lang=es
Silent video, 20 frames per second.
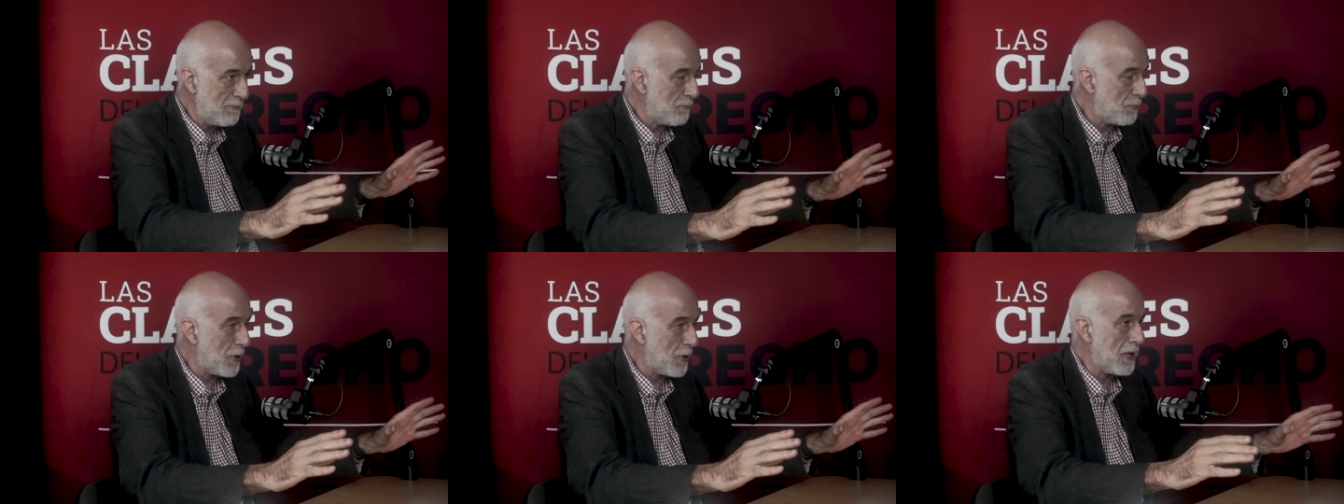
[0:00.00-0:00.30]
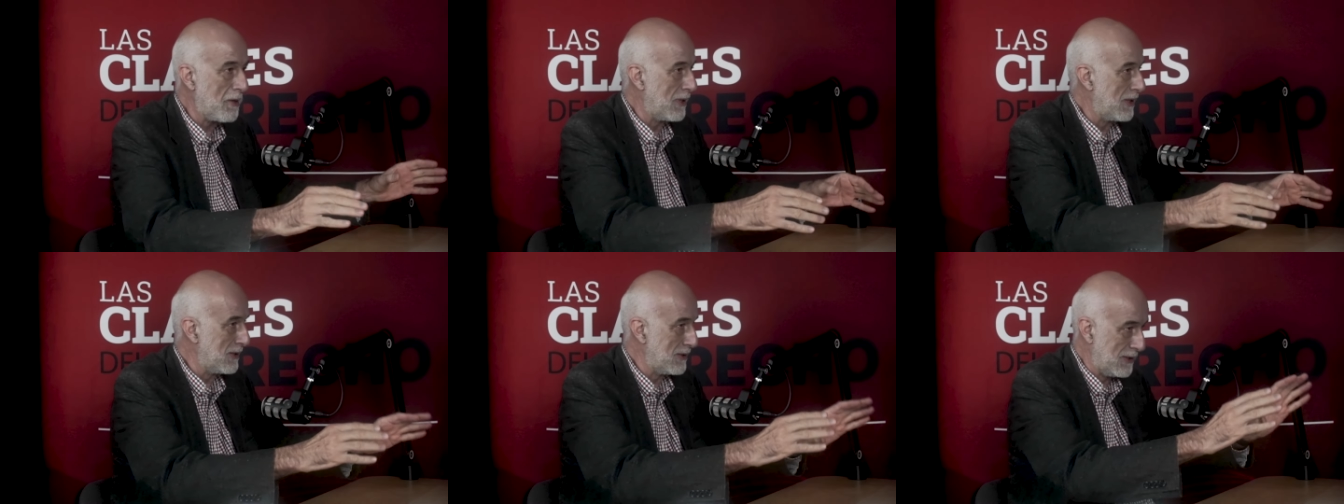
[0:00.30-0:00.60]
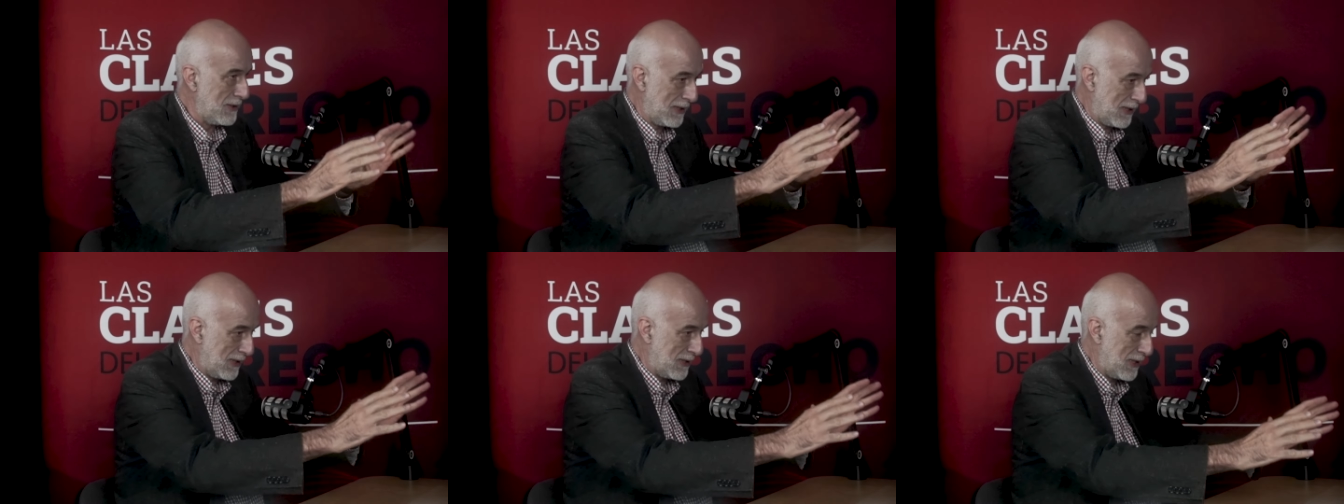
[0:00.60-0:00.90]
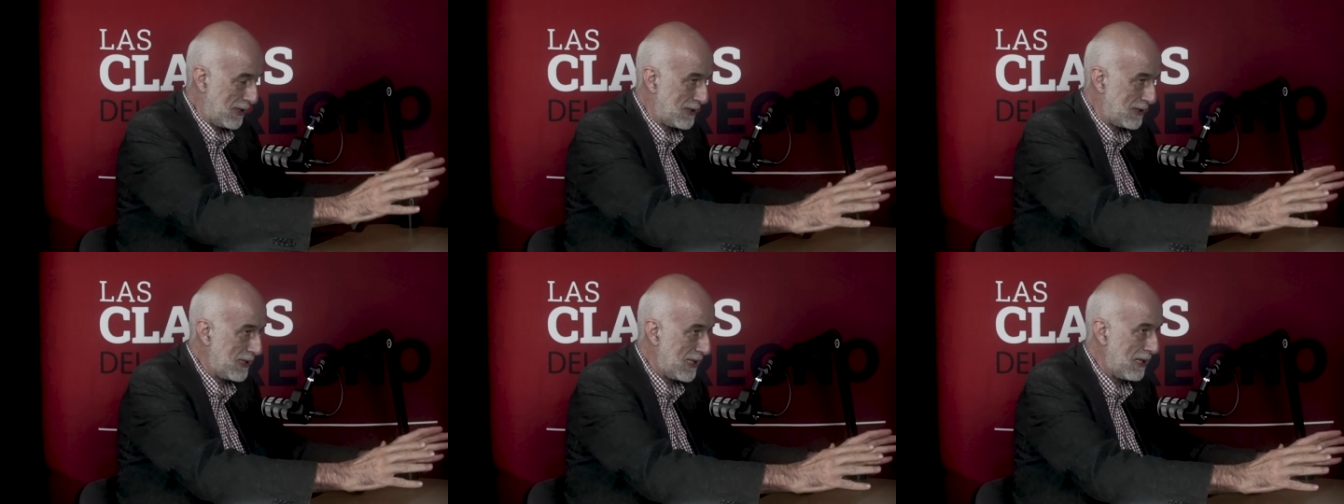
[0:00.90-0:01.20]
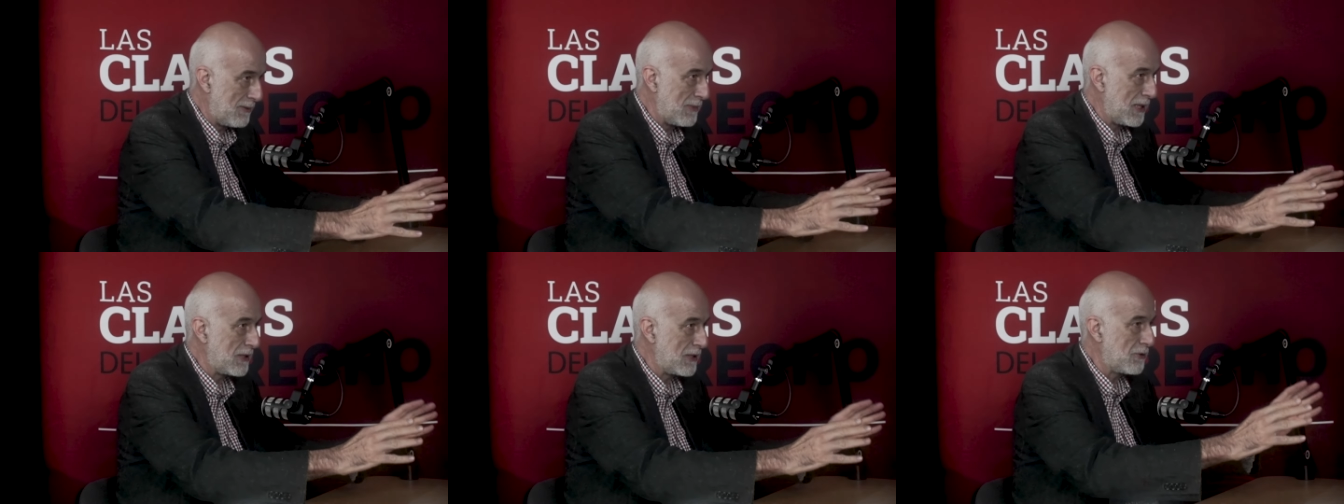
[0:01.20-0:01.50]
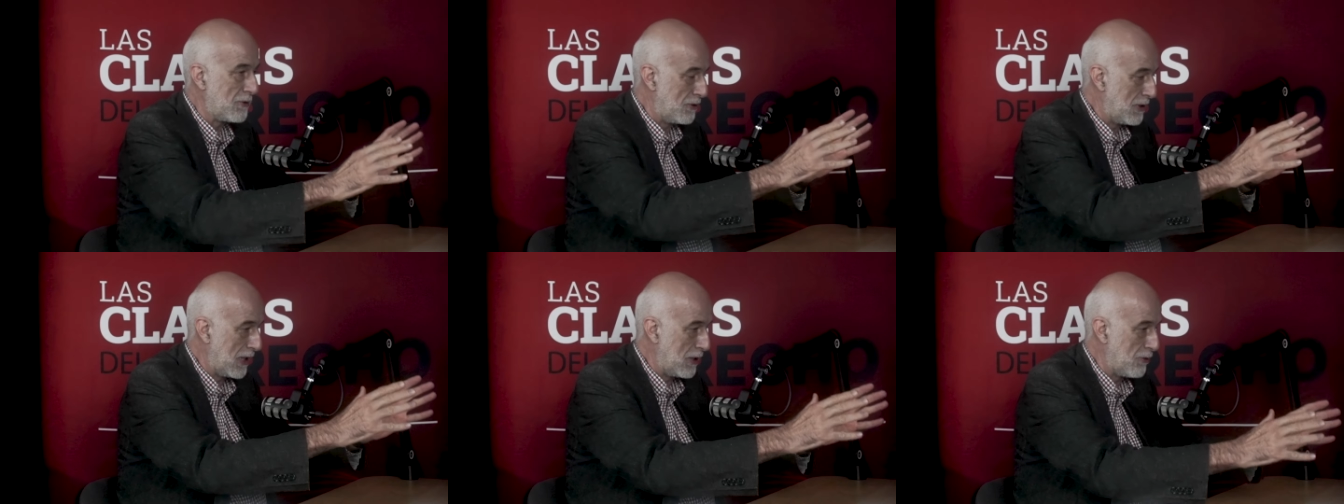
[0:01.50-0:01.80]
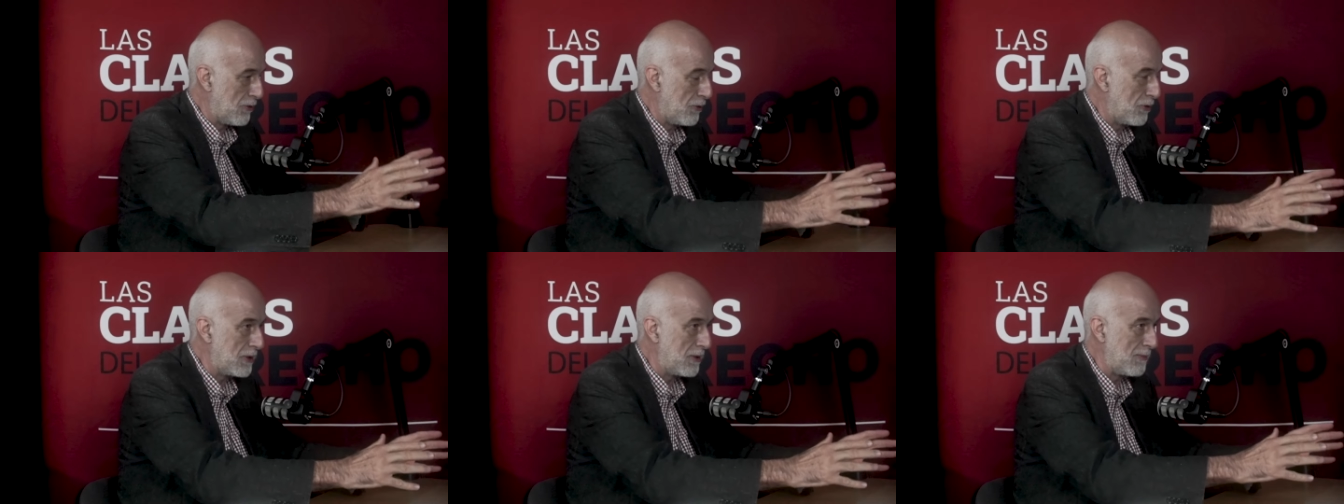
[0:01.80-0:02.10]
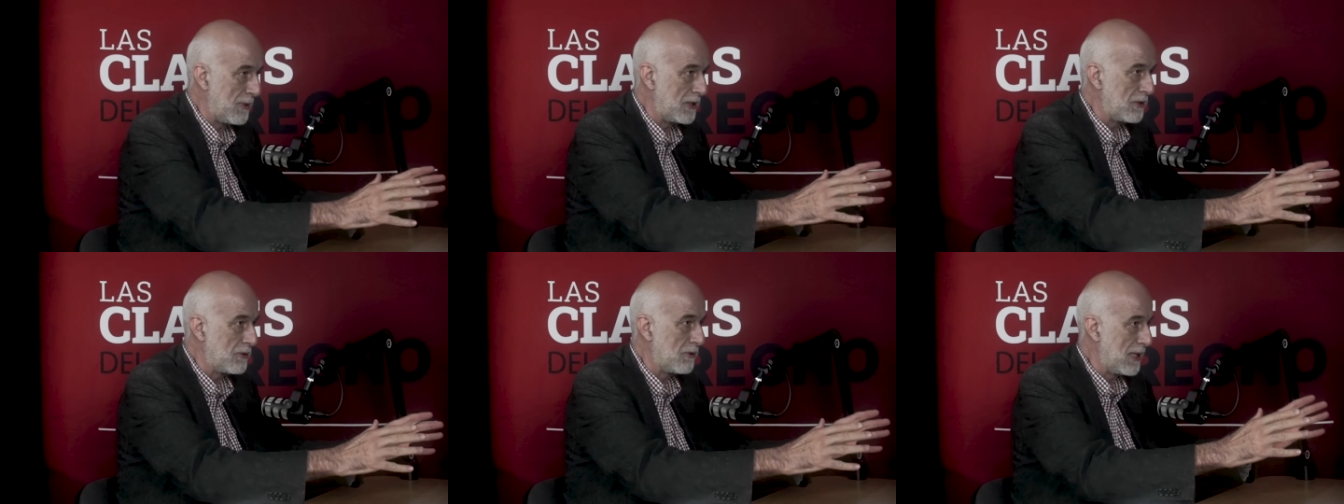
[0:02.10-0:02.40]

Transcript: pruebas y que se hace nada más con el conocimiento